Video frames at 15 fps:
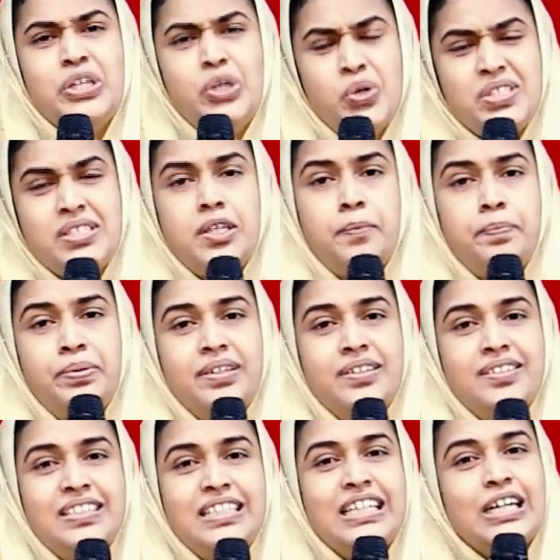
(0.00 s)
யோசிப்பு
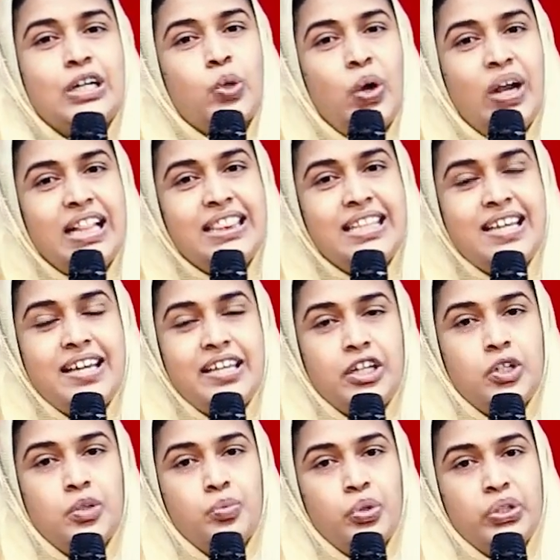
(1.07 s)
குழந்தையா
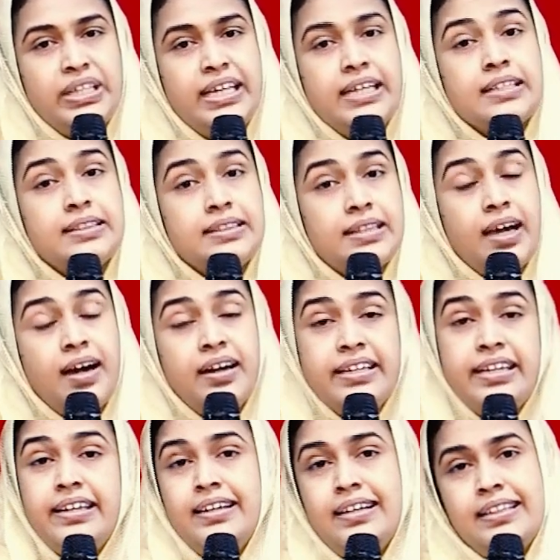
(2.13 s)
இருக்கும்போதே
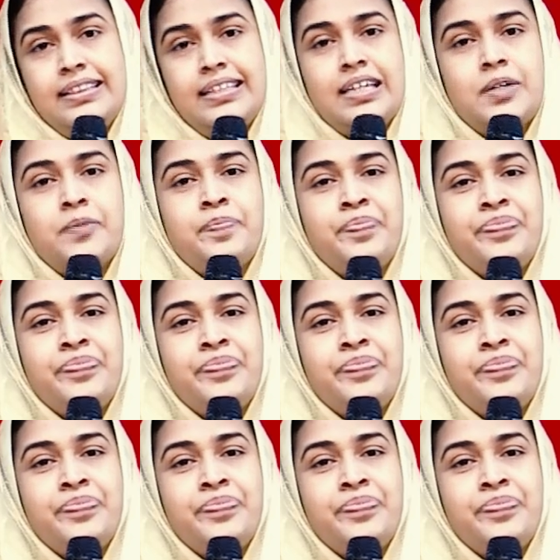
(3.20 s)
தாயை இழந்தார்